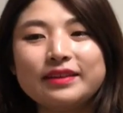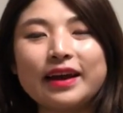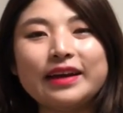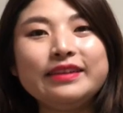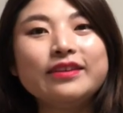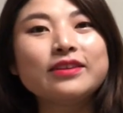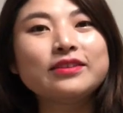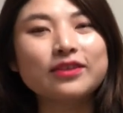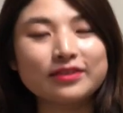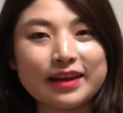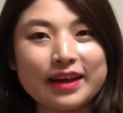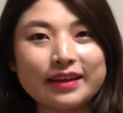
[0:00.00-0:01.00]
제가 이전
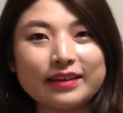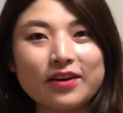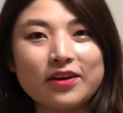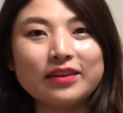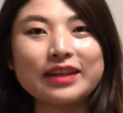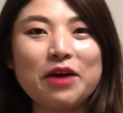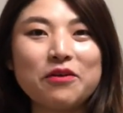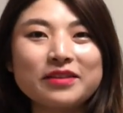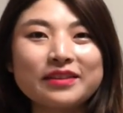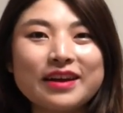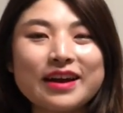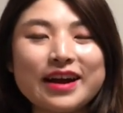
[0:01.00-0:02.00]
영상에서
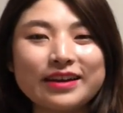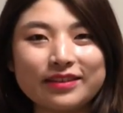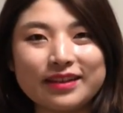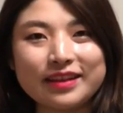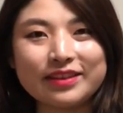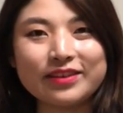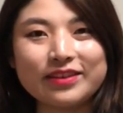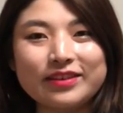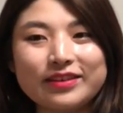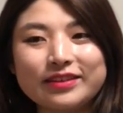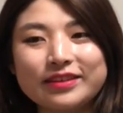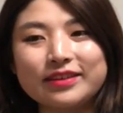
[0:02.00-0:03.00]
낙원상가에서
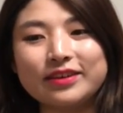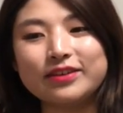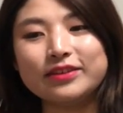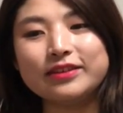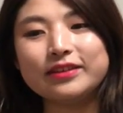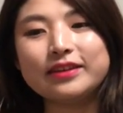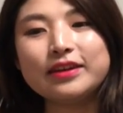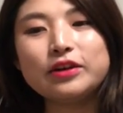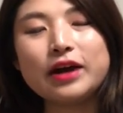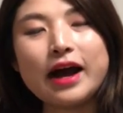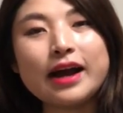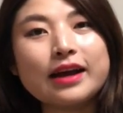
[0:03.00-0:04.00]
샀던 그런
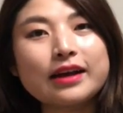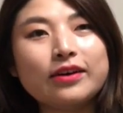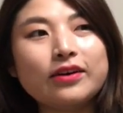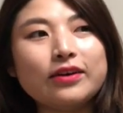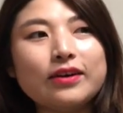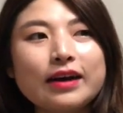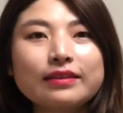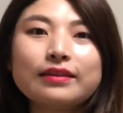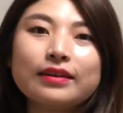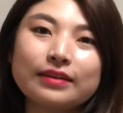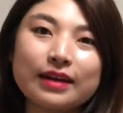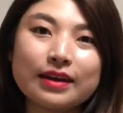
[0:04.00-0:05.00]
악, 어,
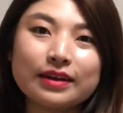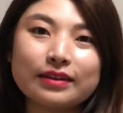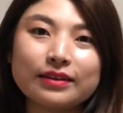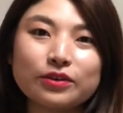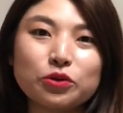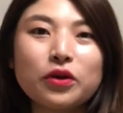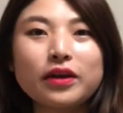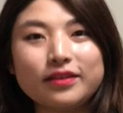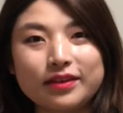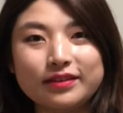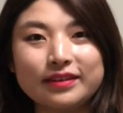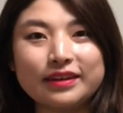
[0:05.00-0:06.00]
악세사리 타악기들
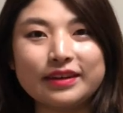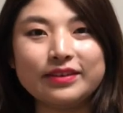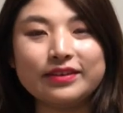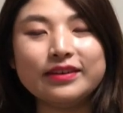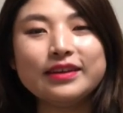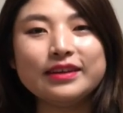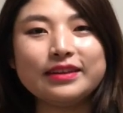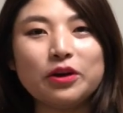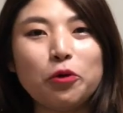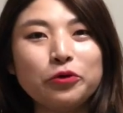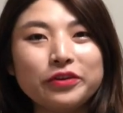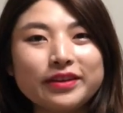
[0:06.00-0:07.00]
소개해드렸잖아요. 근데
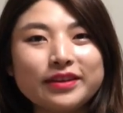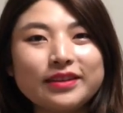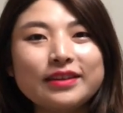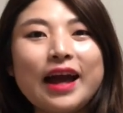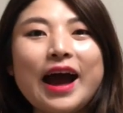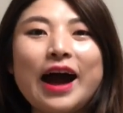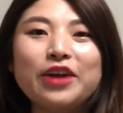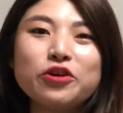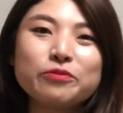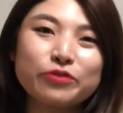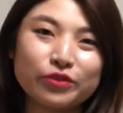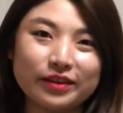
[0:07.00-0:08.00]
오늘은
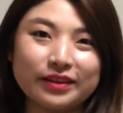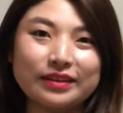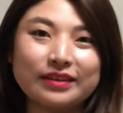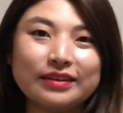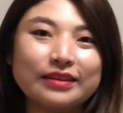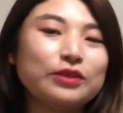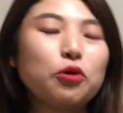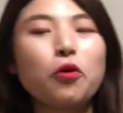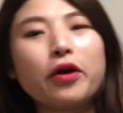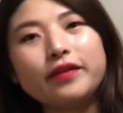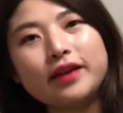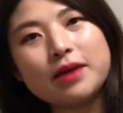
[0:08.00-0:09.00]
안영 프로젝트
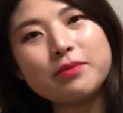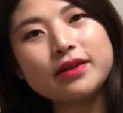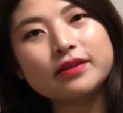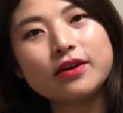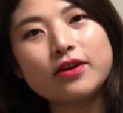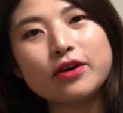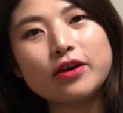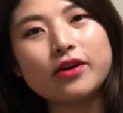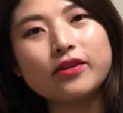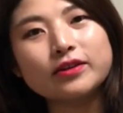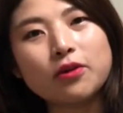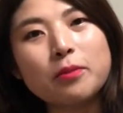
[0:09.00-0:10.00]
공연을
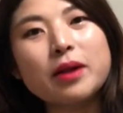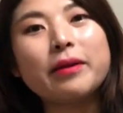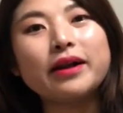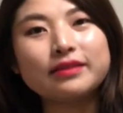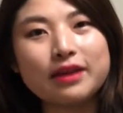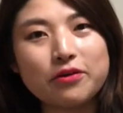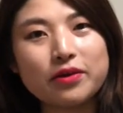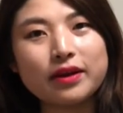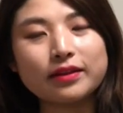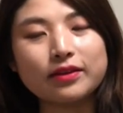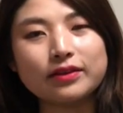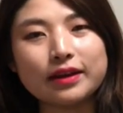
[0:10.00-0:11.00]
하면서 정말 많이
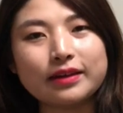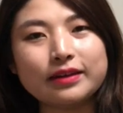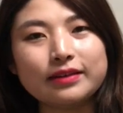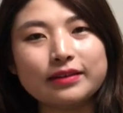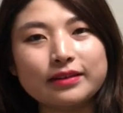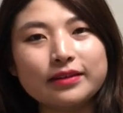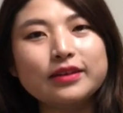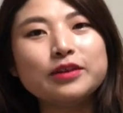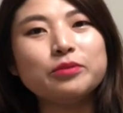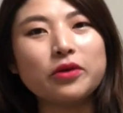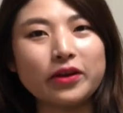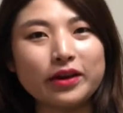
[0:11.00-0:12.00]
사용했던 악기들
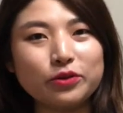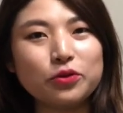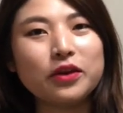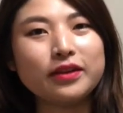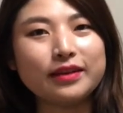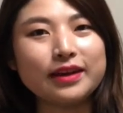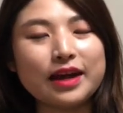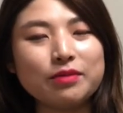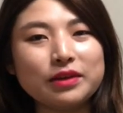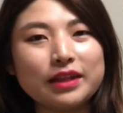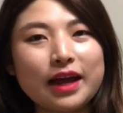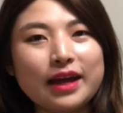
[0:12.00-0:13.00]
몇 개를 소개해드릴까
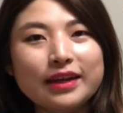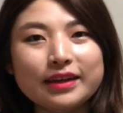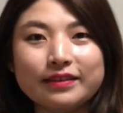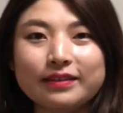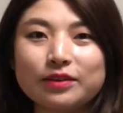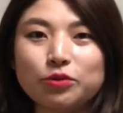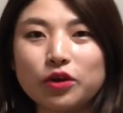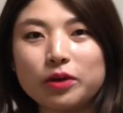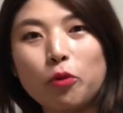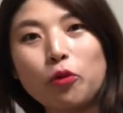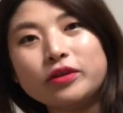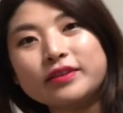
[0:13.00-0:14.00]
합니다. 지금 여기
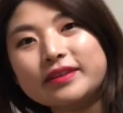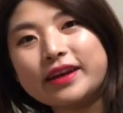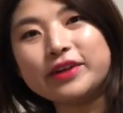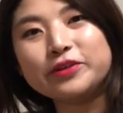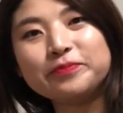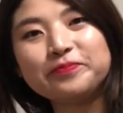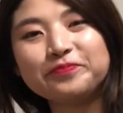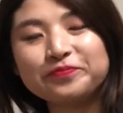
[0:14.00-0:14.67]
보이시나요?